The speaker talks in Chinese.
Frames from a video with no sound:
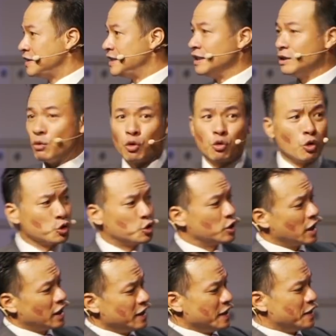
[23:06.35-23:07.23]
弃了，我过去
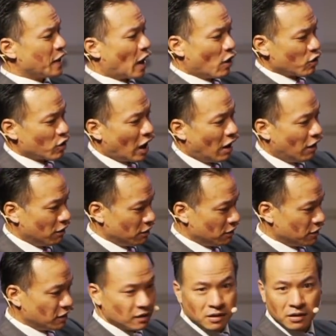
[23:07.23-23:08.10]
跟你祷告，
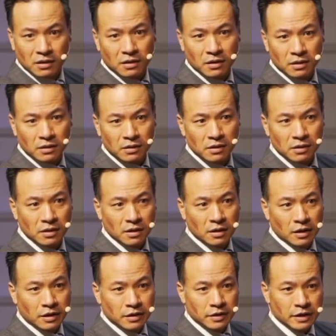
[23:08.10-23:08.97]

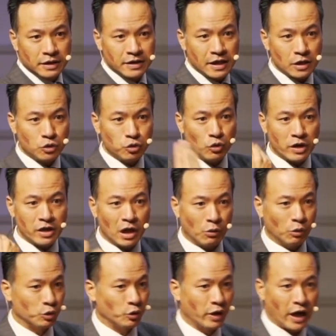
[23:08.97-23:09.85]
你现在突然要
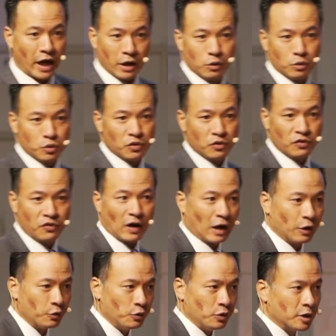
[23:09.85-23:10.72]
我对骸骨
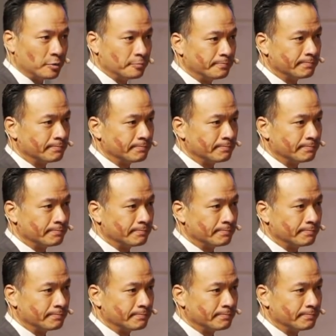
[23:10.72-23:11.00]
发预言。